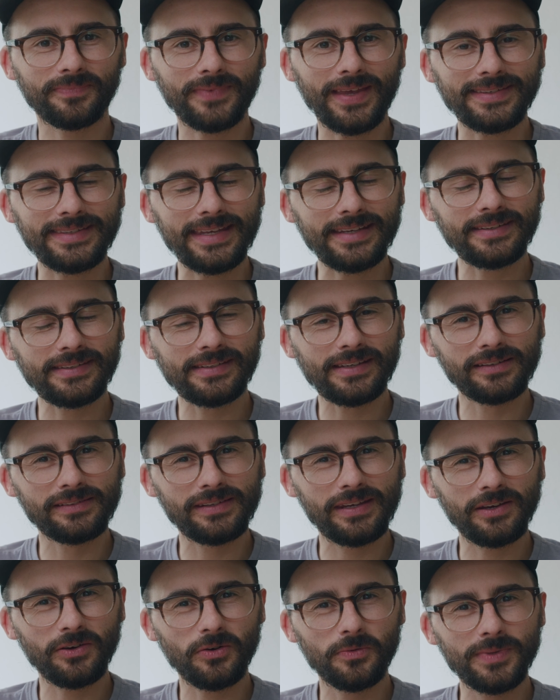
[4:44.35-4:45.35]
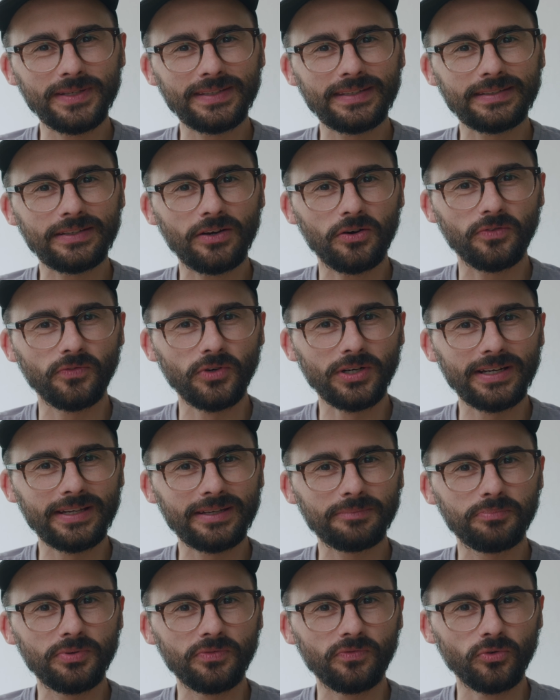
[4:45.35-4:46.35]
Als nächstes Kriterium ist es auch
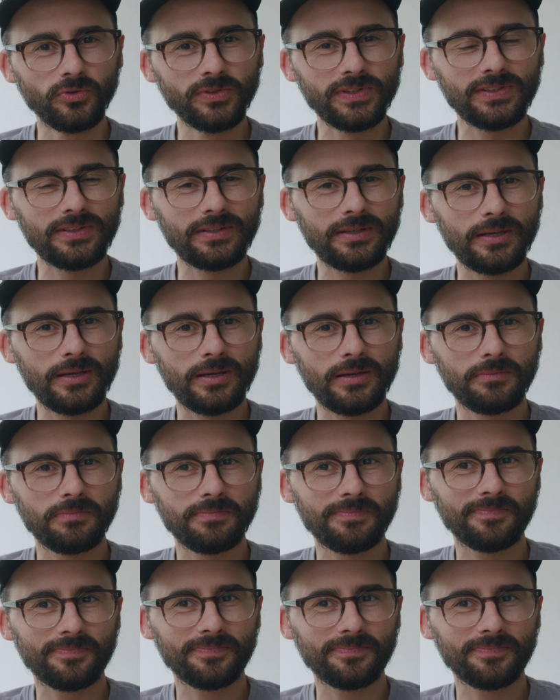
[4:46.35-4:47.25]
wirklich bewusste